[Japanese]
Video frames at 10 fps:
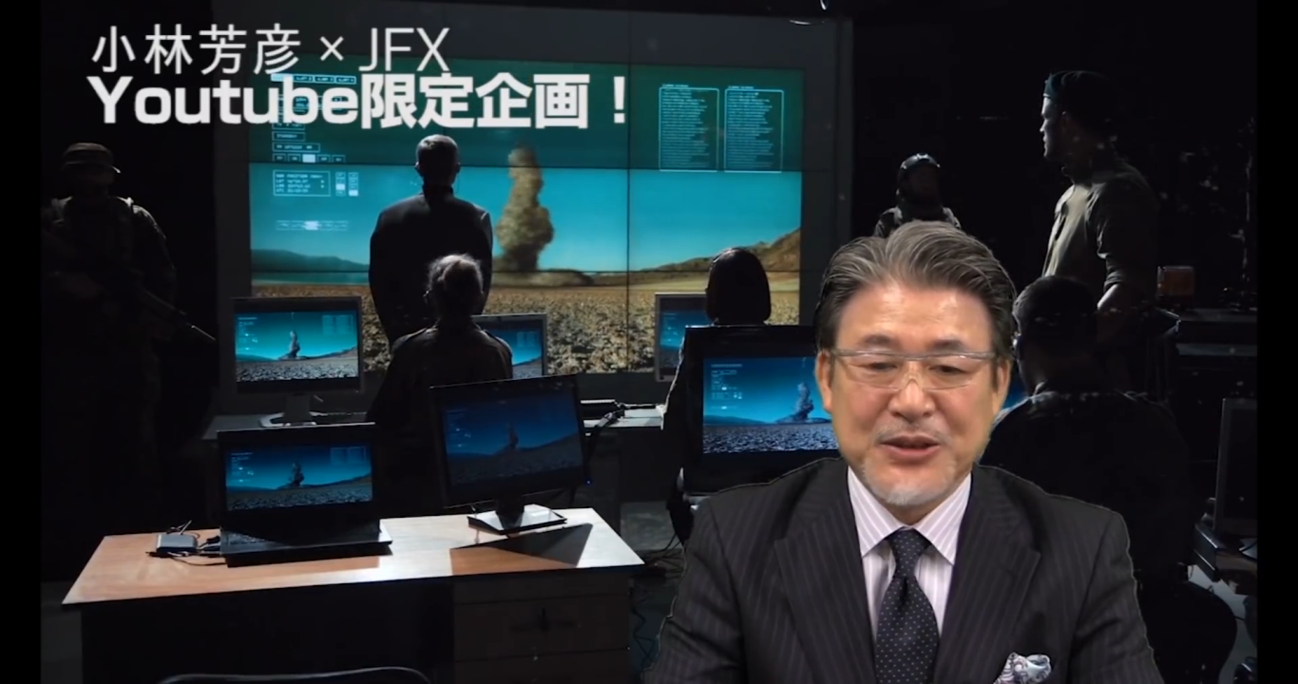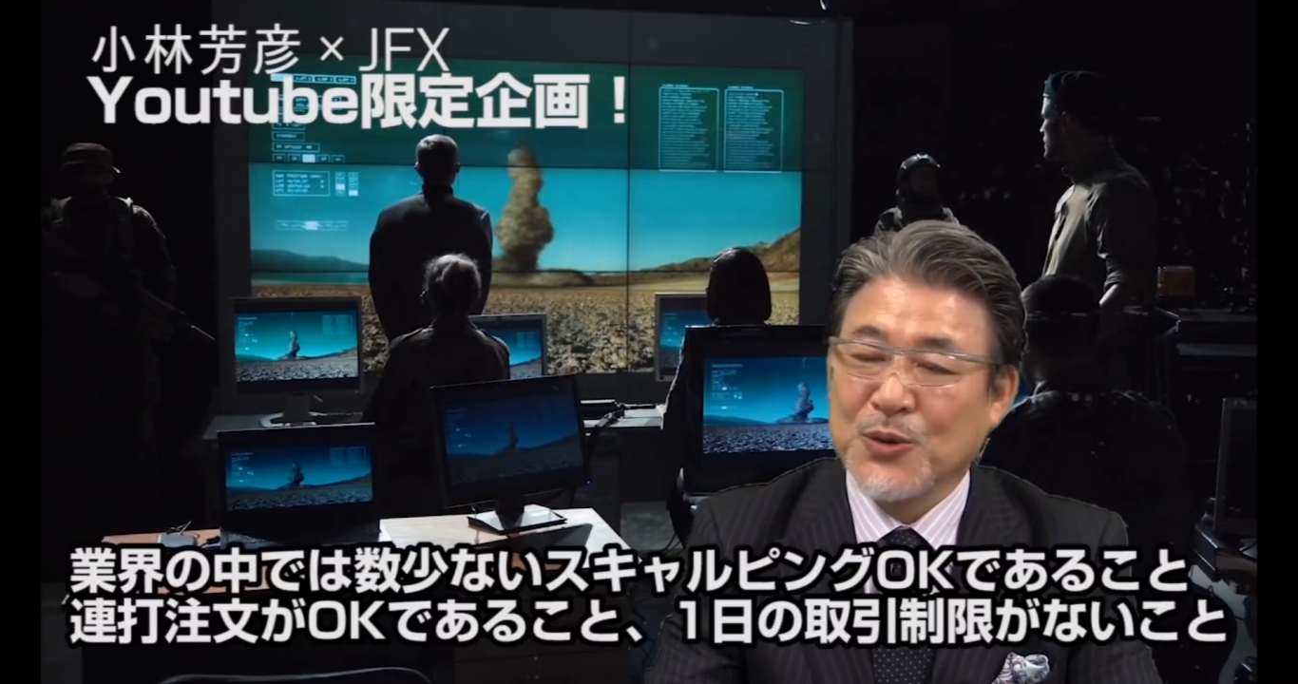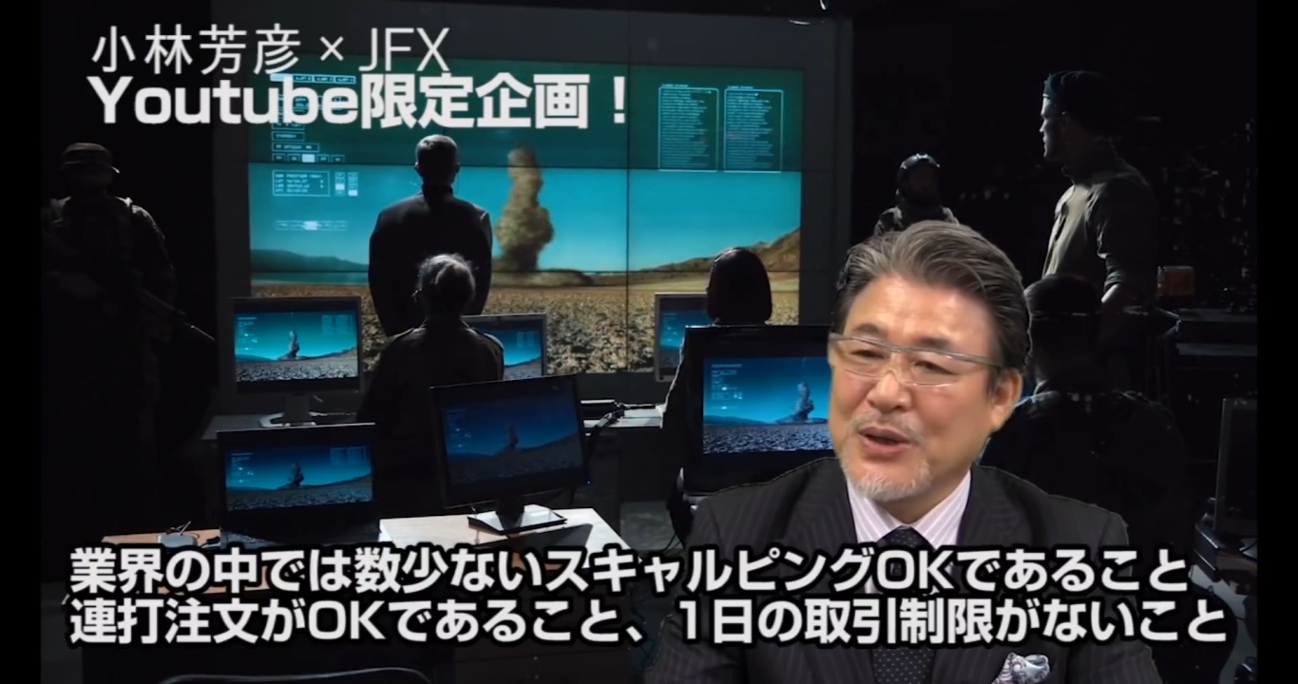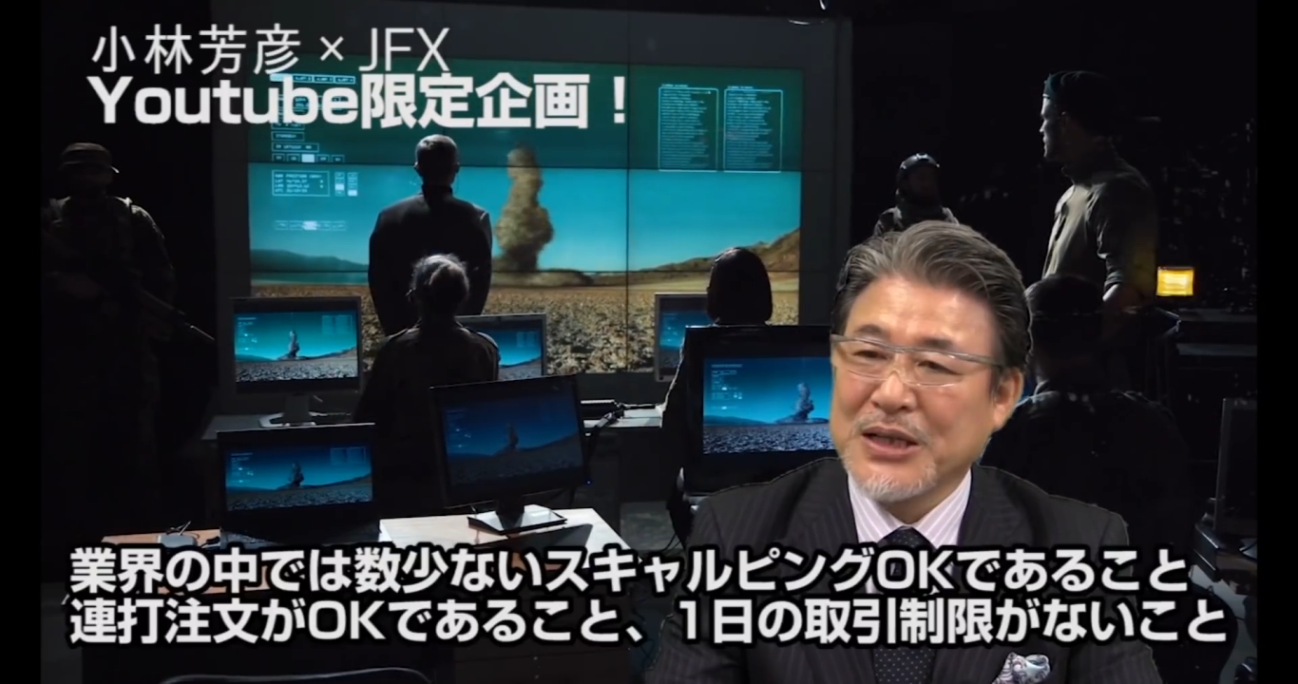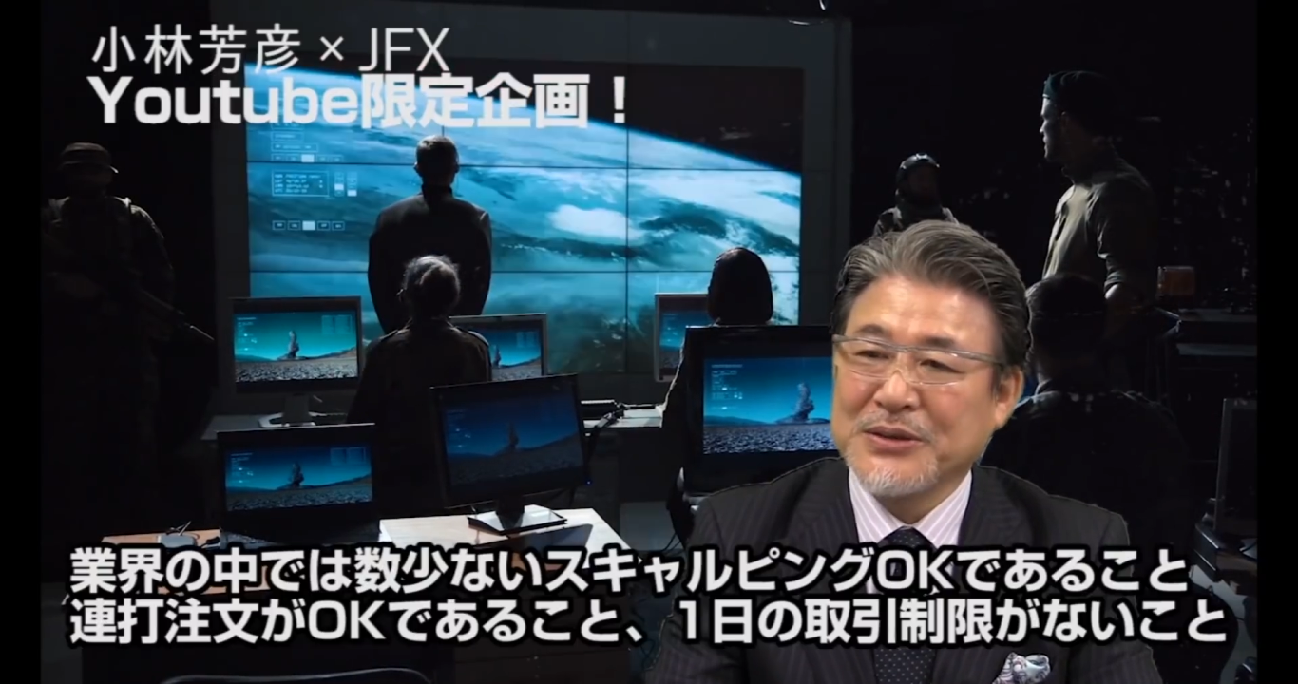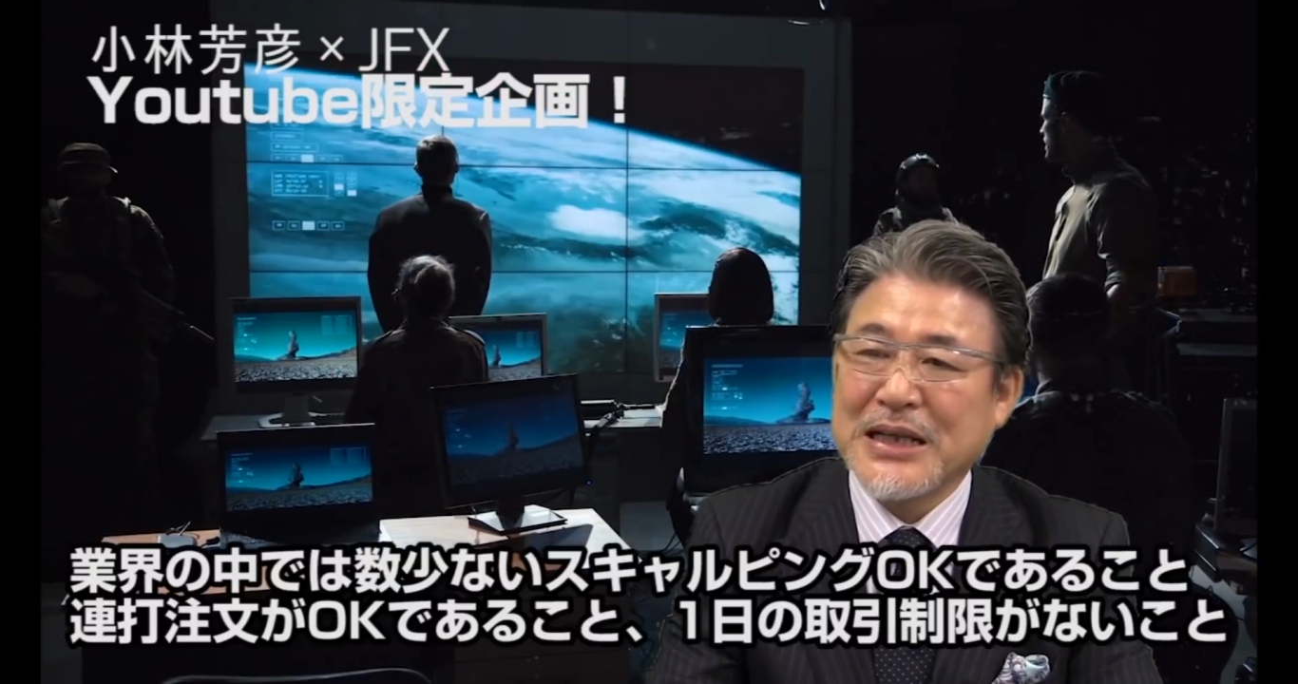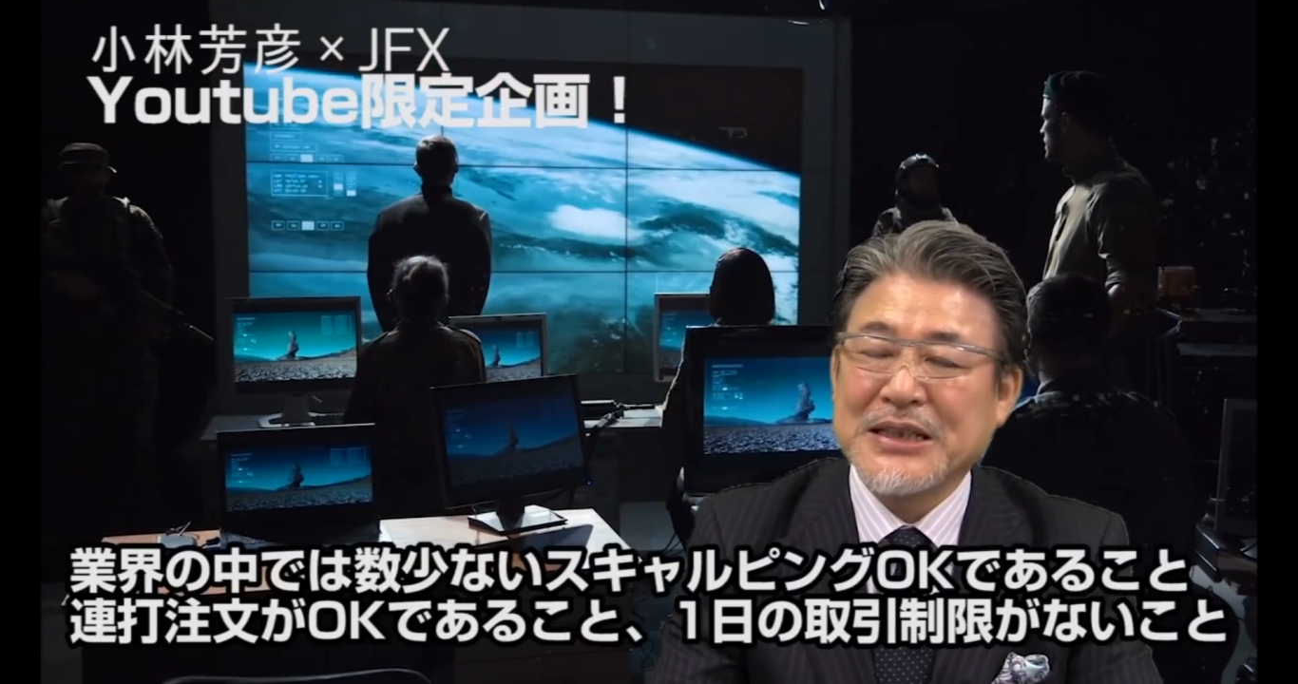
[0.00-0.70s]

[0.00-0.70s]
業界の